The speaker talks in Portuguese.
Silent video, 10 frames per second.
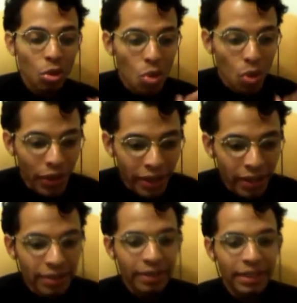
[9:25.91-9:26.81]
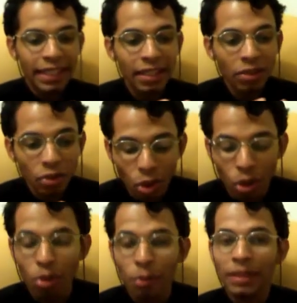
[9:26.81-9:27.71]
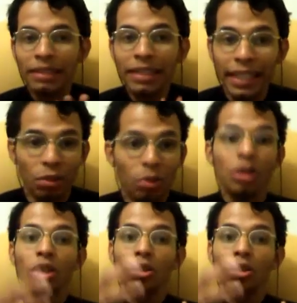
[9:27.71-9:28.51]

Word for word: ocorridas em solo brasileiro,